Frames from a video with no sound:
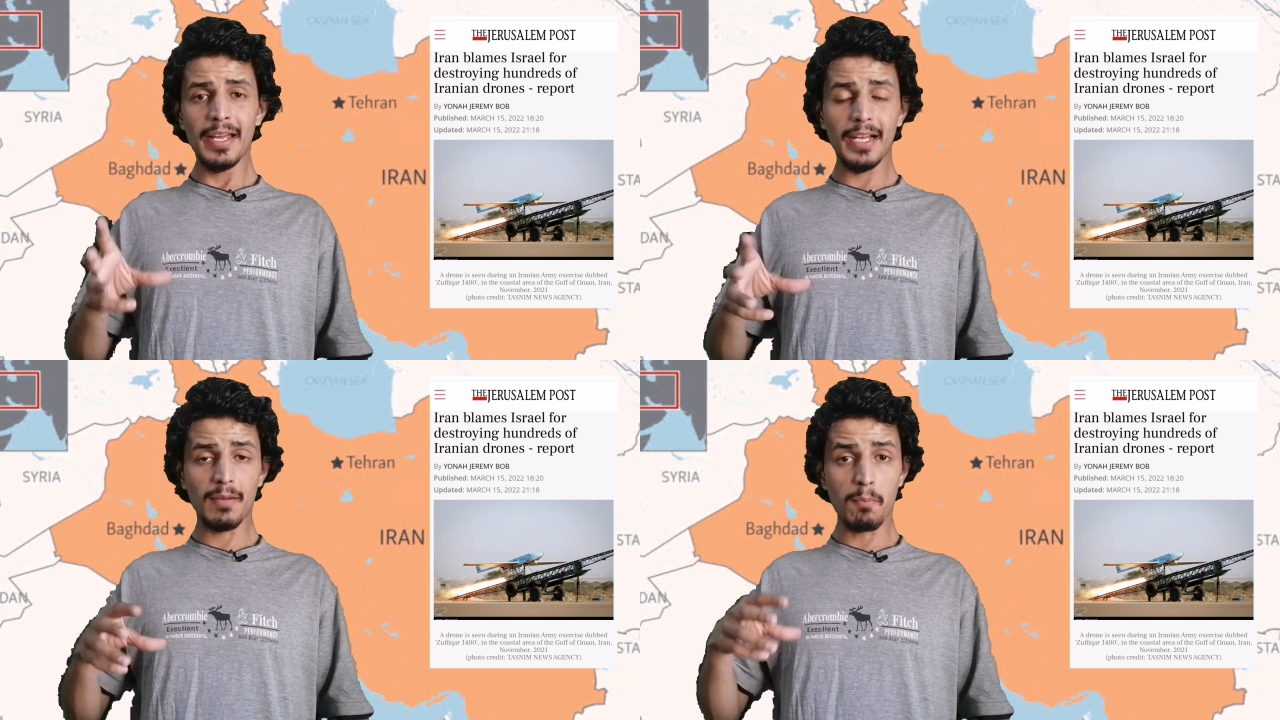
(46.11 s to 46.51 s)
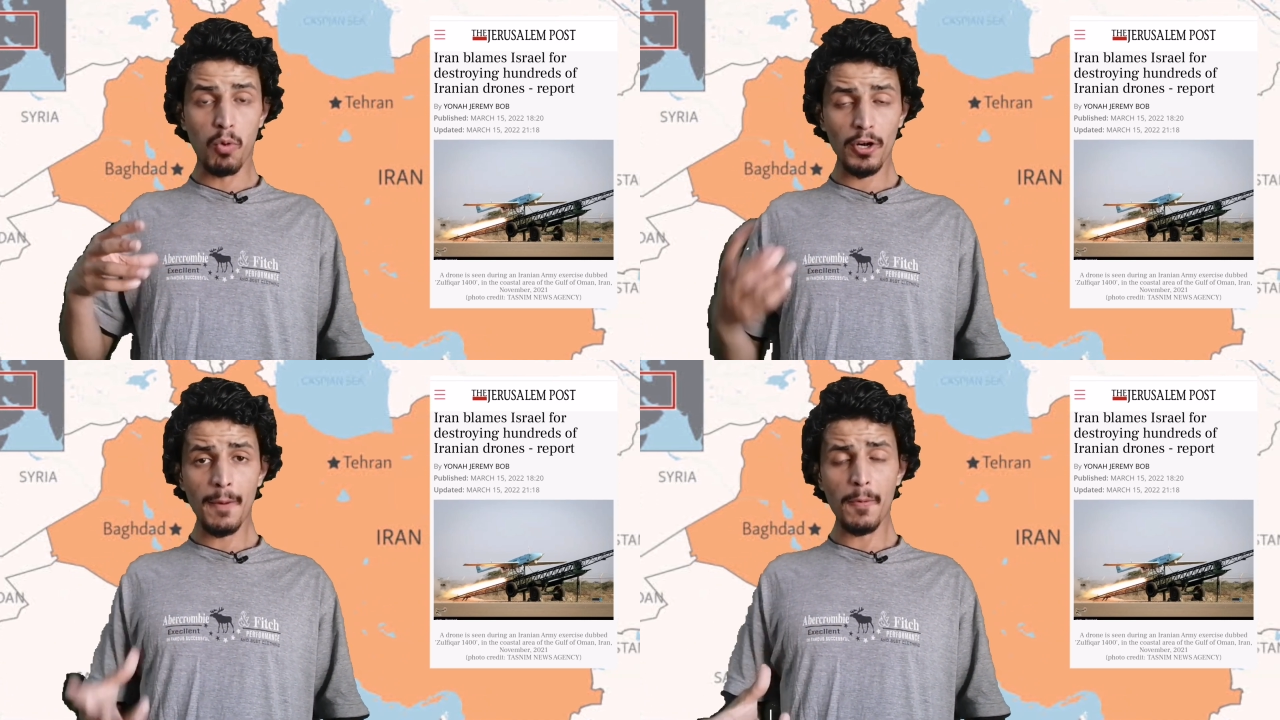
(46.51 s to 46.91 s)
एक
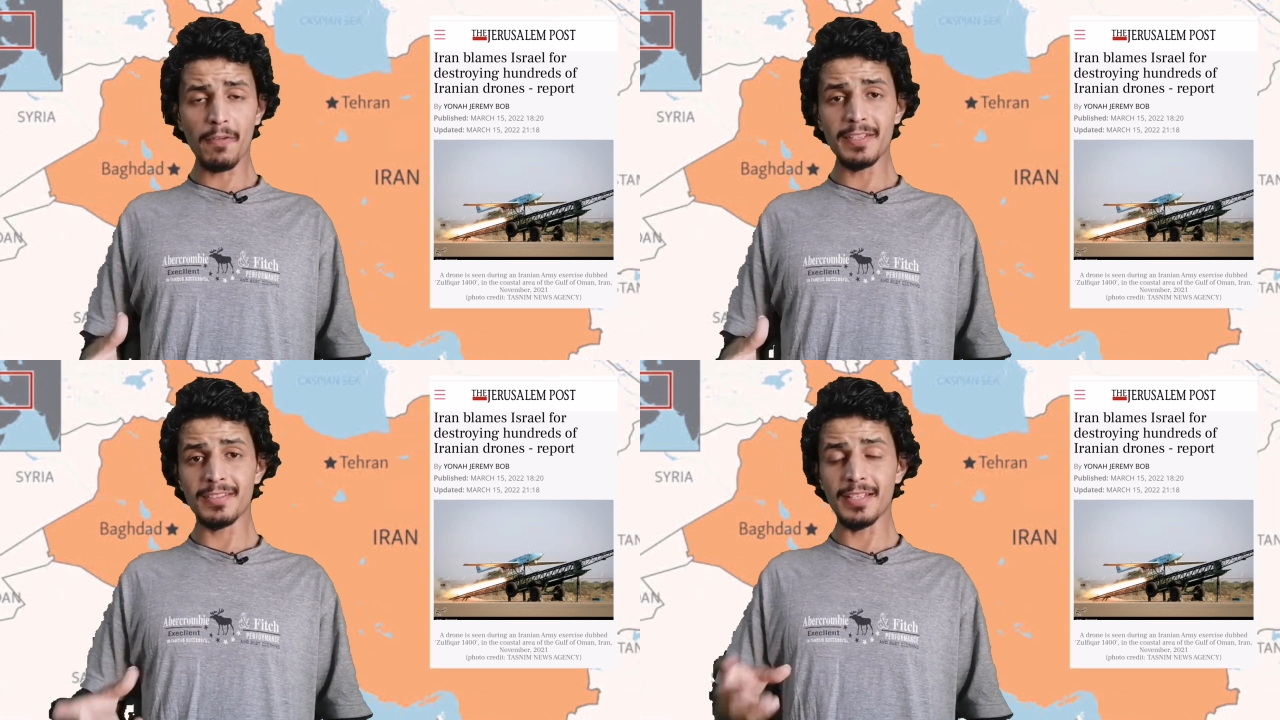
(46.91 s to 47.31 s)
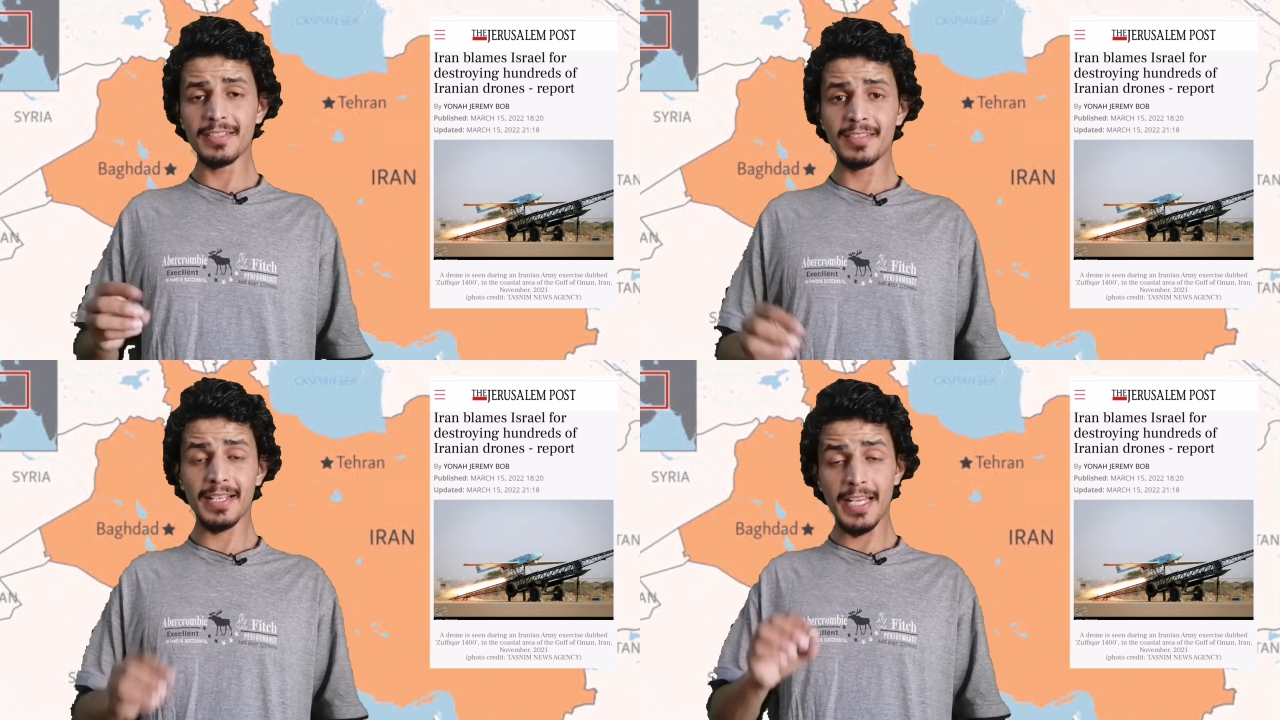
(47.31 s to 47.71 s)
बॉर्डर प्रोविंस है
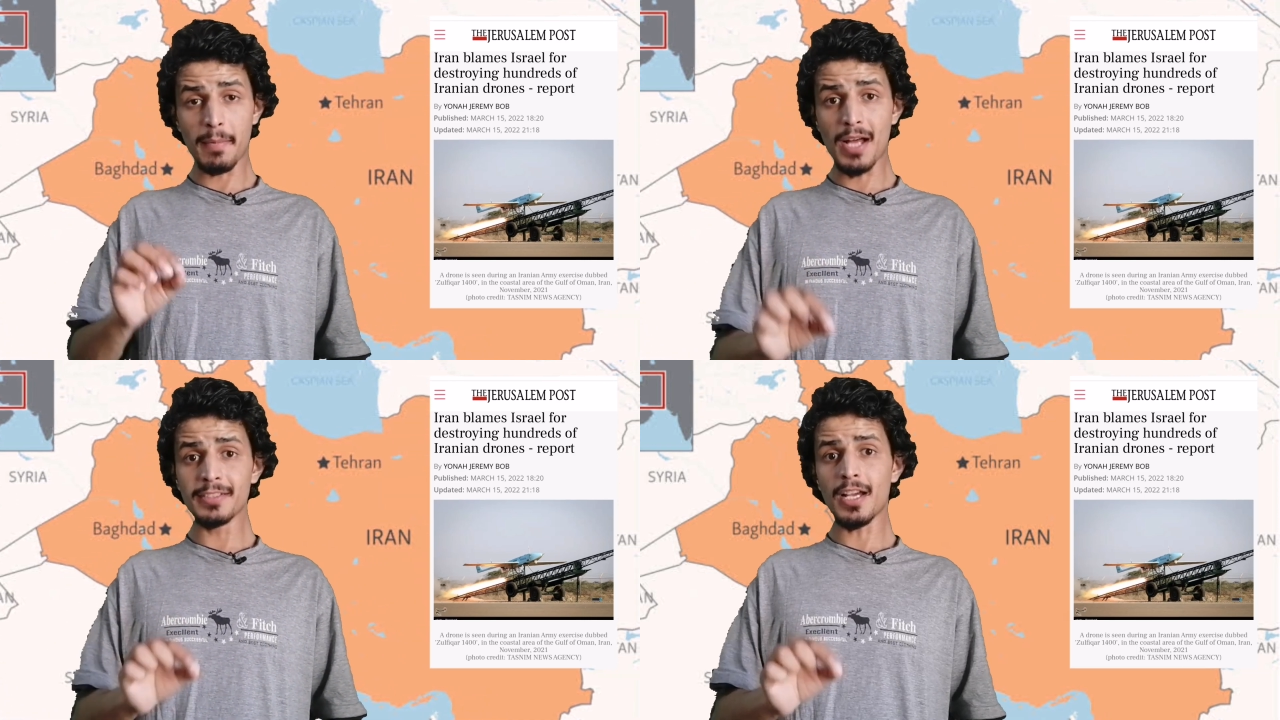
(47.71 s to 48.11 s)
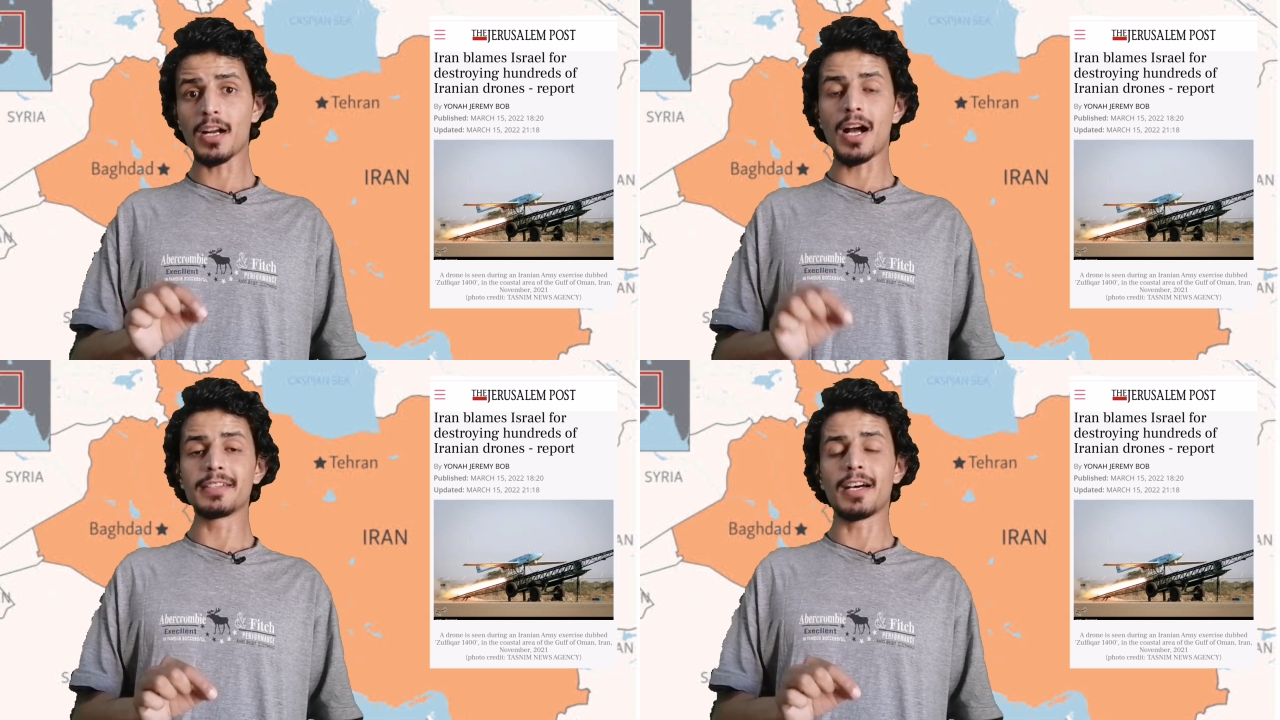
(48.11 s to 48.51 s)
जिसे किरमान
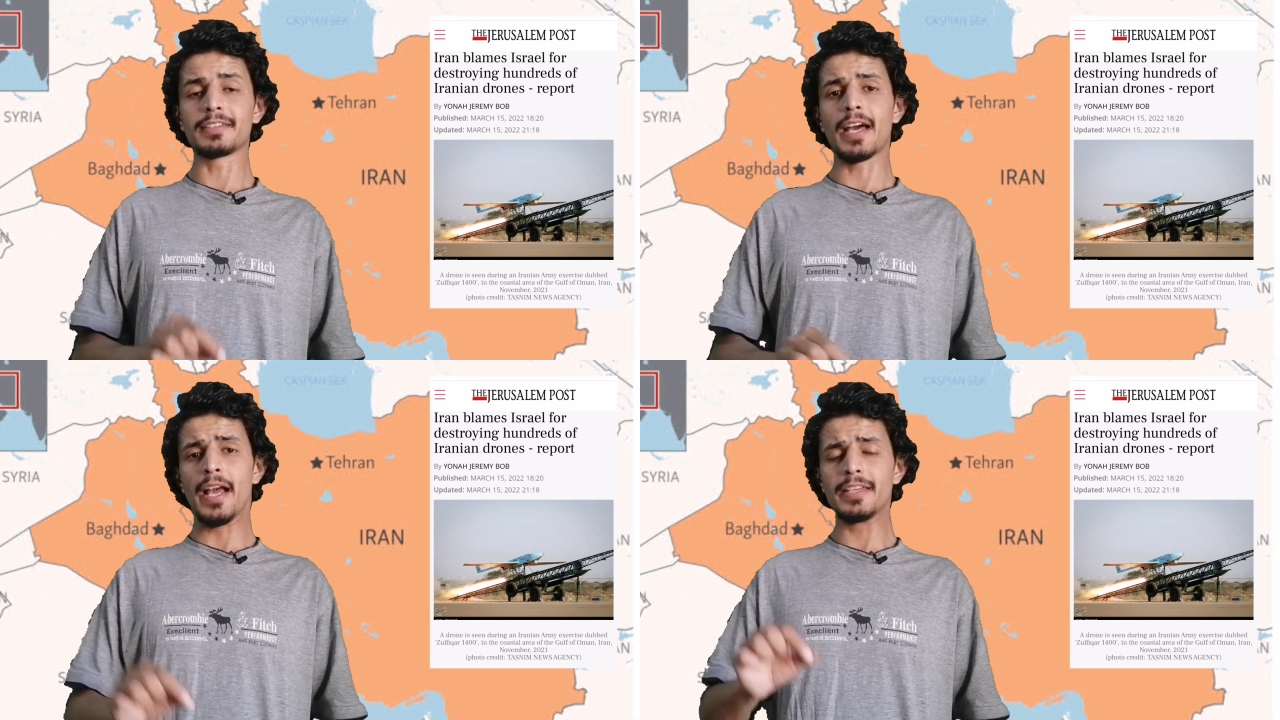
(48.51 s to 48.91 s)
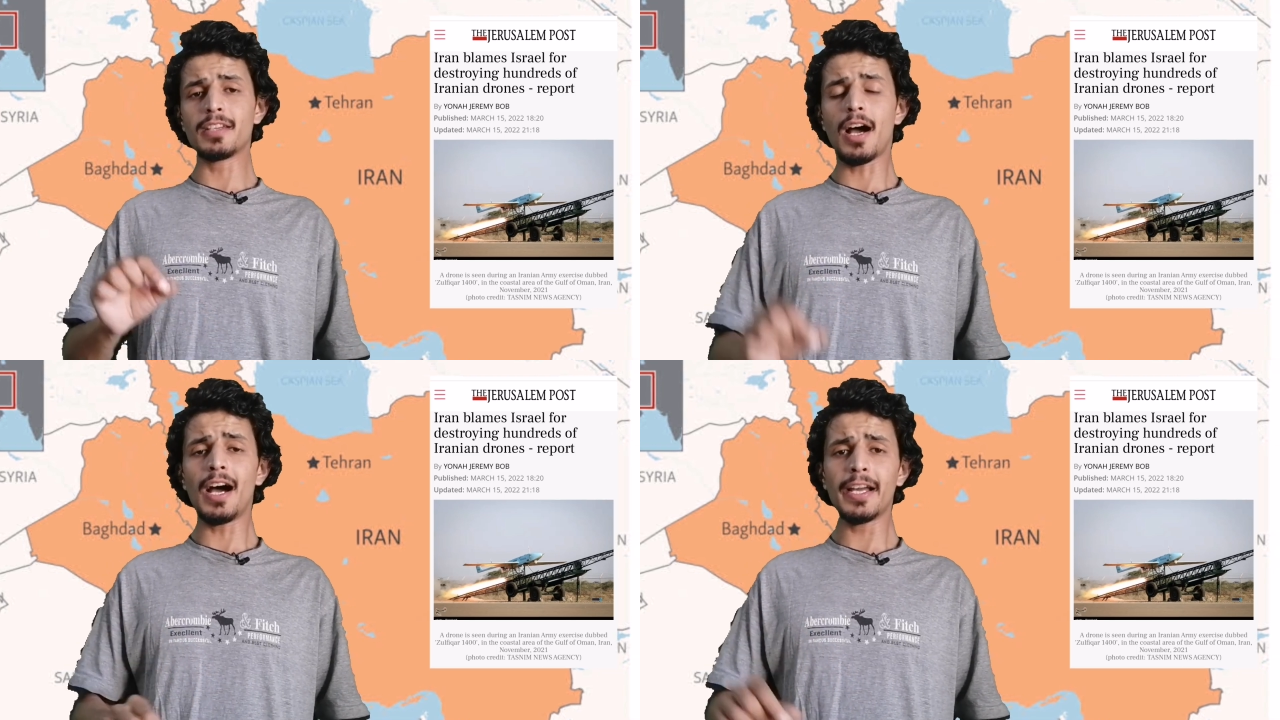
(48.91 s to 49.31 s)
शाह कहा जाता है
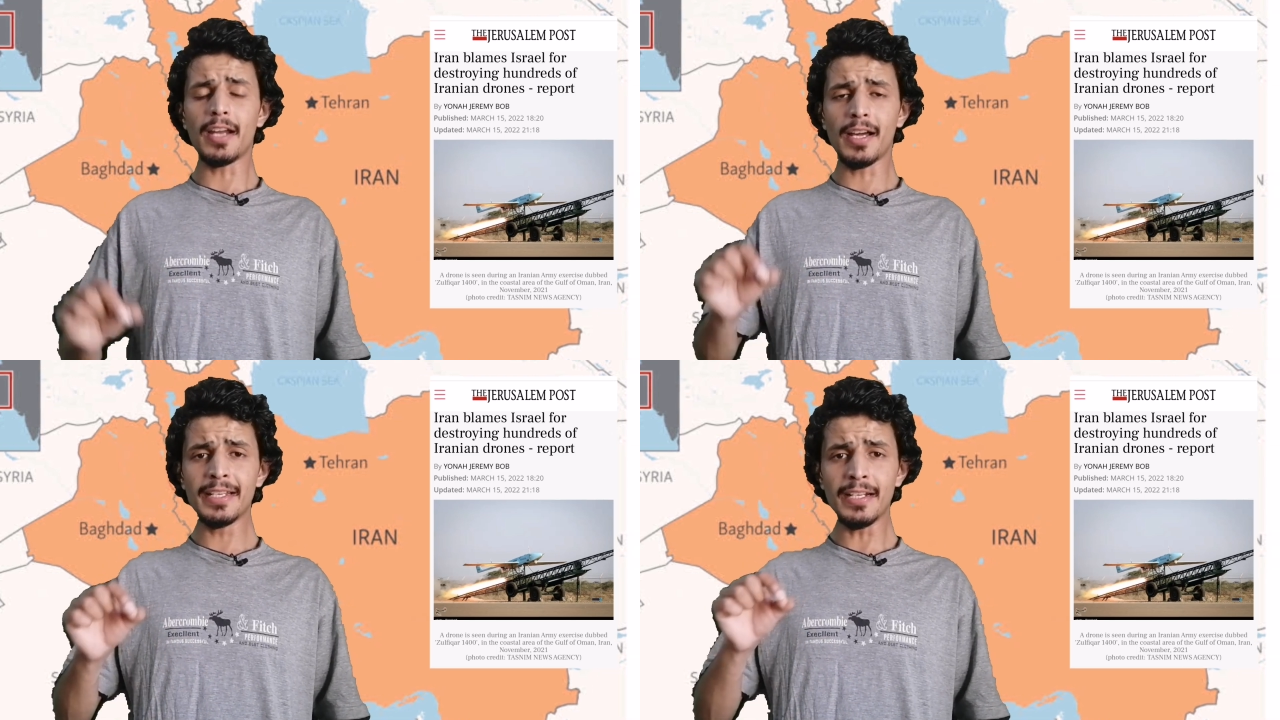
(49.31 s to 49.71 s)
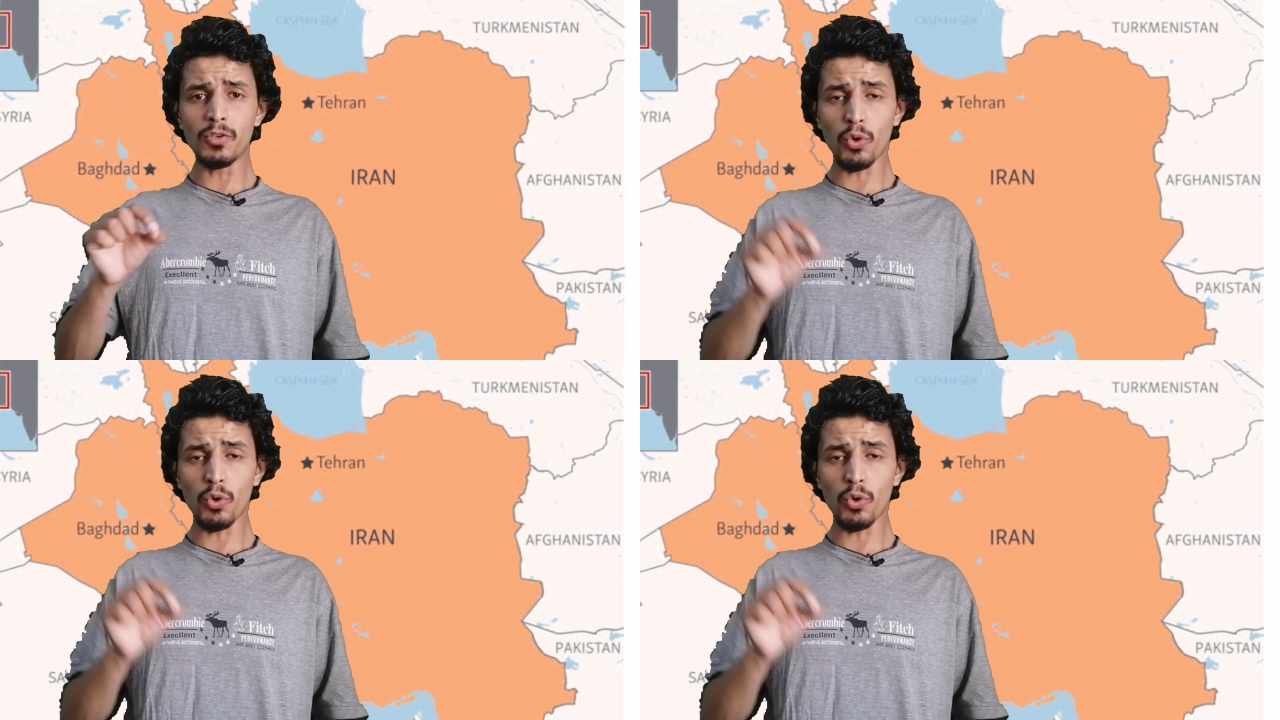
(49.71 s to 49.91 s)
यहाँ ईरानी